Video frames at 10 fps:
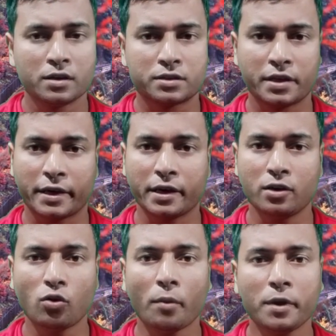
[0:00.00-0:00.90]

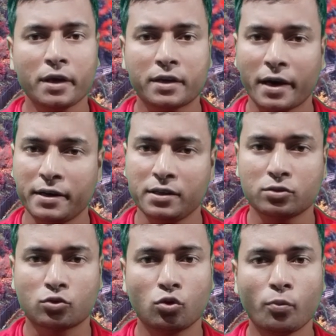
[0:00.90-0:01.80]
সেখানেও আমি এই কাহিনী
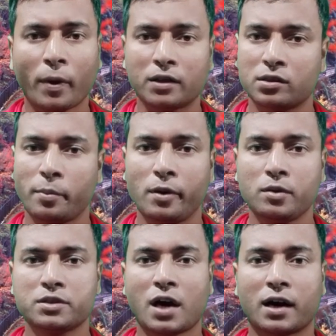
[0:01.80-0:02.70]
কোনো পাত্তা পেল
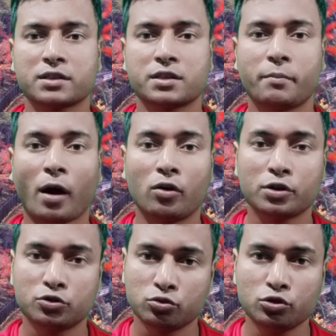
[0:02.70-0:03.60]
না যে আকাশে বারোটি
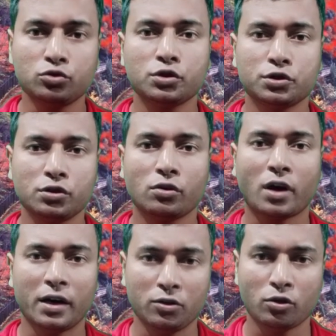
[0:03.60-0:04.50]
সূর্য উঠেছিল
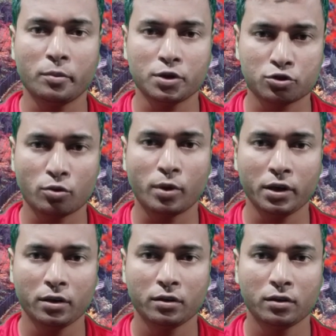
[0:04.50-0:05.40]
কালীয় দমনের সময়
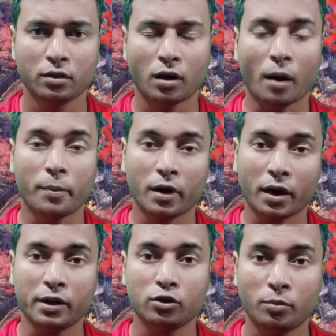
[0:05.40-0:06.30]
আপনার
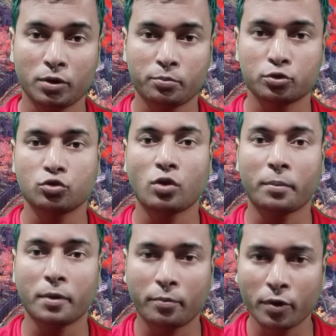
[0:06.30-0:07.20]
কালীয় দমন প্রসঙ্গ
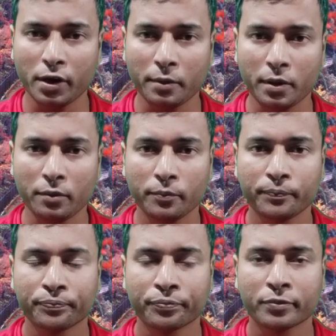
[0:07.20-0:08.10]
আপনারা পড়ে নেবেন
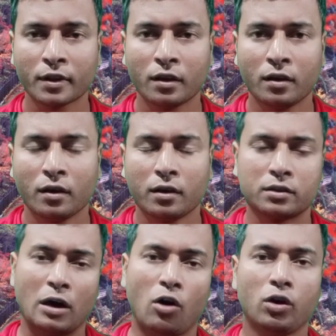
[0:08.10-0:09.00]

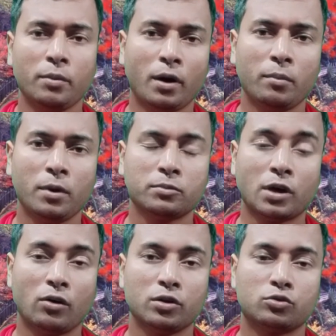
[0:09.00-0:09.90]
তাহলে ভাবলাম
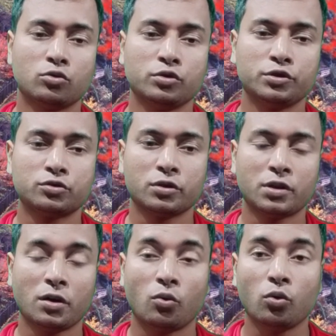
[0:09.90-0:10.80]
তাহলে তো নিশ্চয়ই
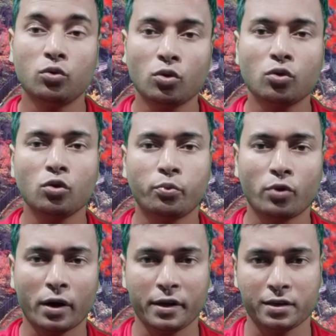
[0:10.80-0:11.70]
তাহলে অন্য কোনো
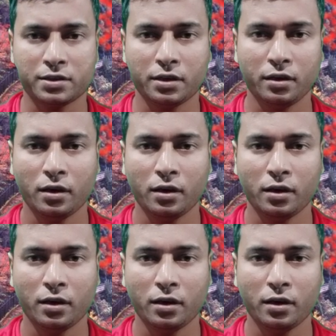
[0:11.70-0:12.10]
পুরাণে আছে